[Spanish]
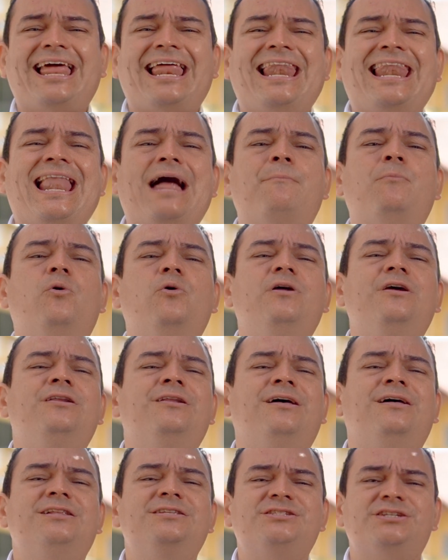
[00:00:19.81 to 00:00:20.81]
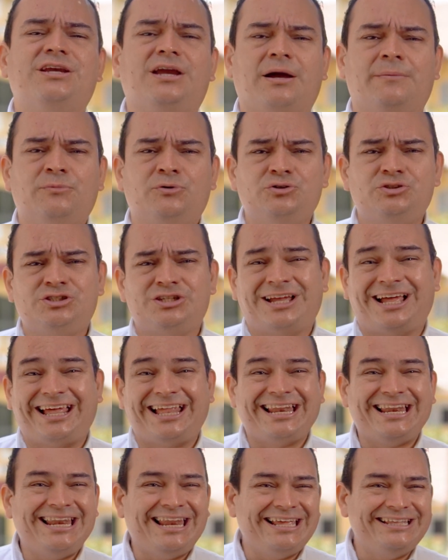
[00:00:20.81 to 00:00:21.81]
La Morena del Chicamocha,
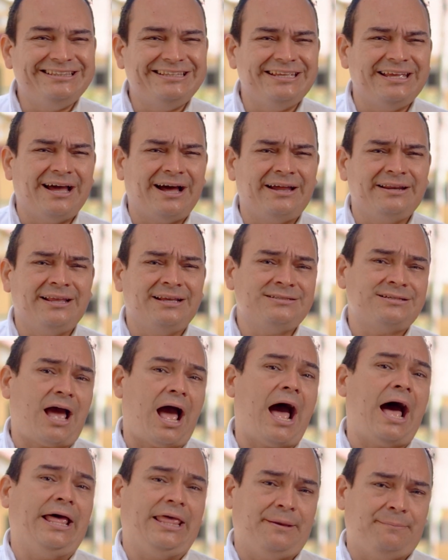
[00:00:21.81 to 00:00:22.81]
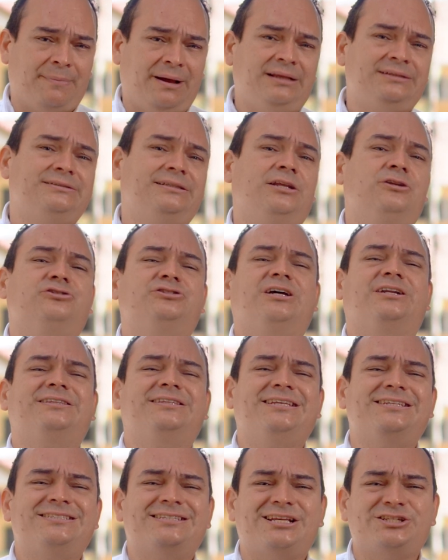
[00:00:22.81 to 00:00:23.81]
Lady Arias, además de los
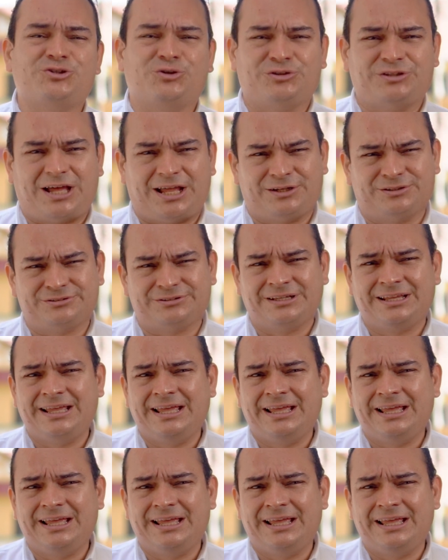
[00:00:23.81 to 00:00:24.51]
artistas hondanos.